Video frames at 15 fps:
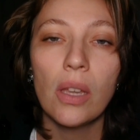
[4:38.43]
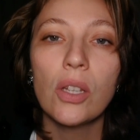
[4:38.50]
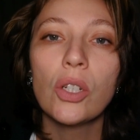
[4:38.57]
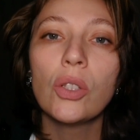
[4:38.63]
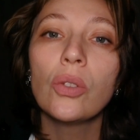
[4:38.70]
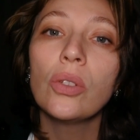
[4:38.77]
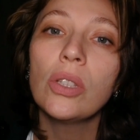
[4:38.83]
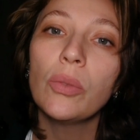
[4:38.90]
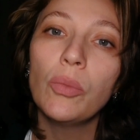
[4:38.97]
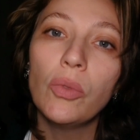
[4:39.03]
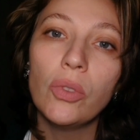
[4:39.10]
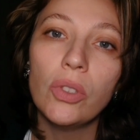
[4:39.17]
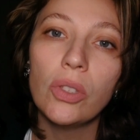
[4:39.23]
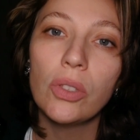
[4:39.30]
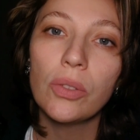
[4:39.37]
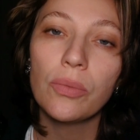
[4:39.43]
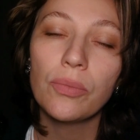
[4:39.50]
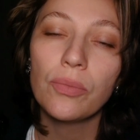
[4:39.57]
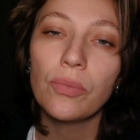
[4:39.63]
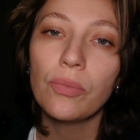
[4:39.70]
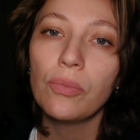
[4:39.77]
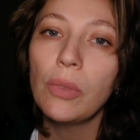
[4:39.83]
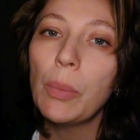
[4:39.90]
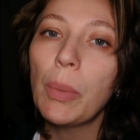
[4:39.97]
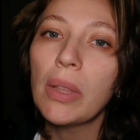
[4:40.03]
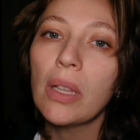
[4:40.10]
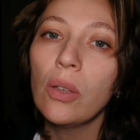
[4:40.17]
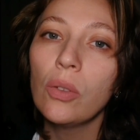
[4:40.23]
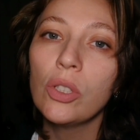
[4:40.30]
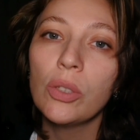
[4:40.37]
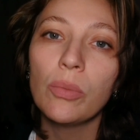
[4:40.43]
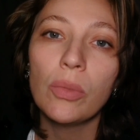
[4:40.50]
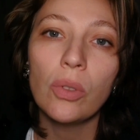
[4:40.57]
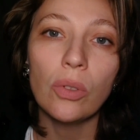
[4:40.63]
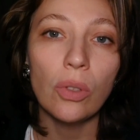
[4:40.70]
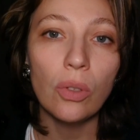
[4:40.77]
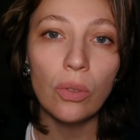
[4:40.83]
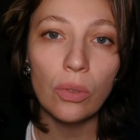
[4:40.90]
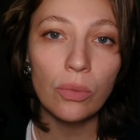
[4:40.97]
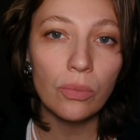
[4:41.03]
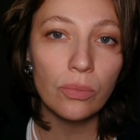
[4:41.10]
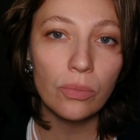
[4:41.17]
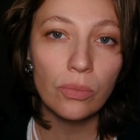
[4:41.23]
Что это будет? Мы подключим логику,